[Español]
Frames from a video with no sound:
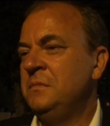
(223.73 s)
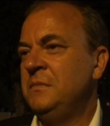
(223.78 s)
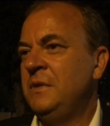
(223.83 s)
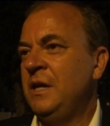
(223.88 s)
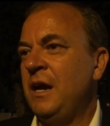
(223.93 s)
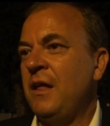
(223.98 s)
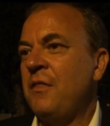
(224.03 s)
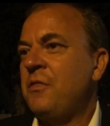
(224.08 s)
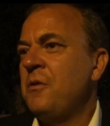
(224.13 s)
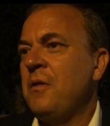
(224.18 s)

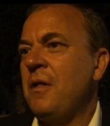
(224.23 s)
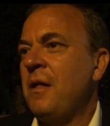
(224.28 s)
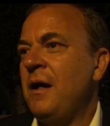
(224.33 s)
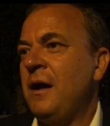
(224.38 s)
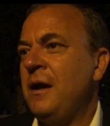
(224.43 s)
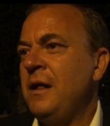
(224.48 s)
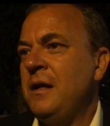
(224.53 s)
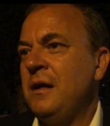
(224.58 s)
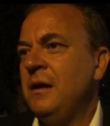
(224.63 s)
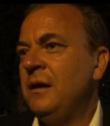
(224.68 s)
de la
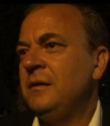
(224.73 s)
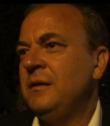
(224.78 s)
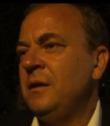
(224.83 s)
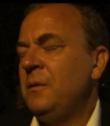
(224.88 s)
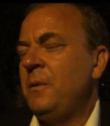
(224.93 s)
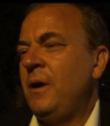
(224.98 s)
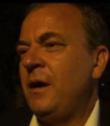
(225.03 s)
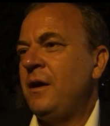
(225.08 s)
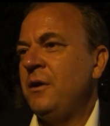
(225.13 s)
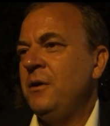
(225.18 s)
ciudadanía, del
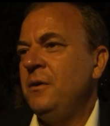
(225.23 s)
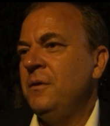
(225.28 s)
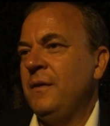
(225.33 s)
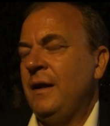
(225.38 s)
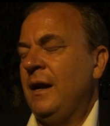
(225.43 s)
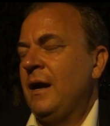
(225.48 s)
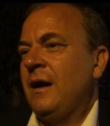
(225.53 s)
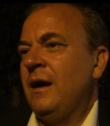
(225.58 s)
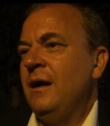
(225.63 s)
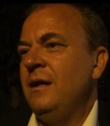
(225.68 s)
barrio,
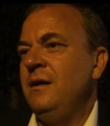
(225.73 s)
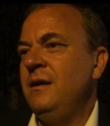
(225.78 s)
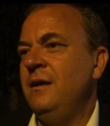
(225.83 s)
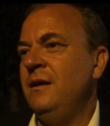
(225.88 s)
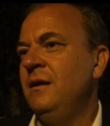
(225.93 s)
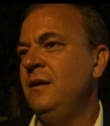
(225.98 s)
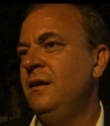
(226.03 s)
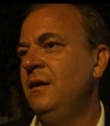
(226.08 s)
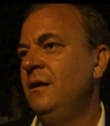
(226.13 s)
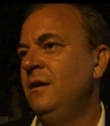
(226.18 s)
de la
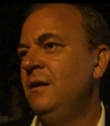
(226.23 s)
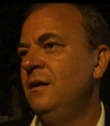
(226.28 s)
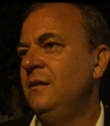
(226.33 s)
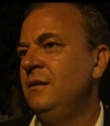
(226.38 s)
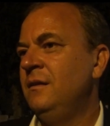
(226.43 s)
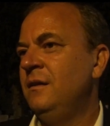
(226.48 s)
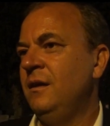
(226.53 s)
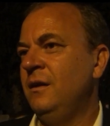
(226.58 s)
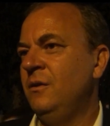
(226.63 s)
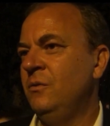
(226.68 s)
calle,
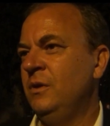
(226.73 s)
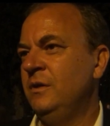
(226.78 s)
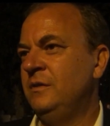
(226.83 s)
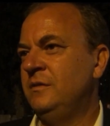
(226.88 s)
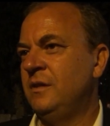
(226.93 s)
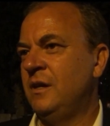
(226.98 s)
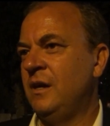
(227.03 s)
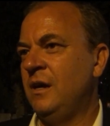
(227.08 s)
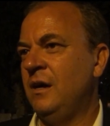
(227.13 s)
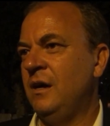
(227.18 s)
de
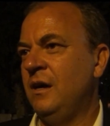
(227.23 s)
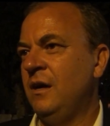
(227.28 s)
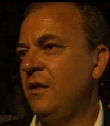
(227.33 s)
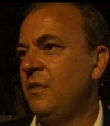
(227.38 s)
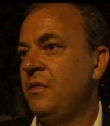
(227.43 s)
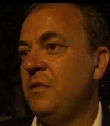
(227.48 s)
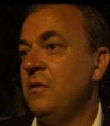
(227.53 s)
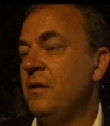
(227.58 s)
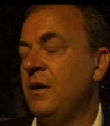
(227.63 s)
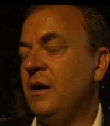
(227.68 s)
nuestra
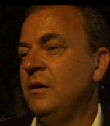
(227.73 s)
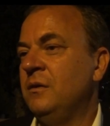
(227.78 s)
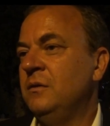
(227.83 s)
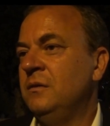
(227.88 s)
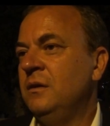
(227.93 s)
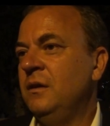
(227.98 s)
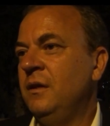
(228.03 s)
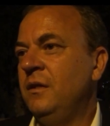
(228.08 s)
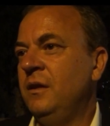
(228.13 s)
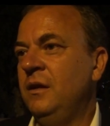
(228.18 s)
ciudad.
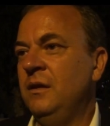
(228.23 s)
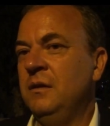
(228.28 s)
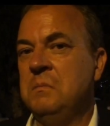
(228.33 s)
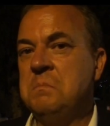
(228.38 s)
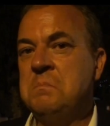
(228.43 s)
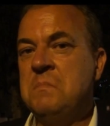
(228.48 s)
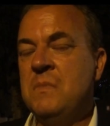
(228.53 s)
¿no? Es decir,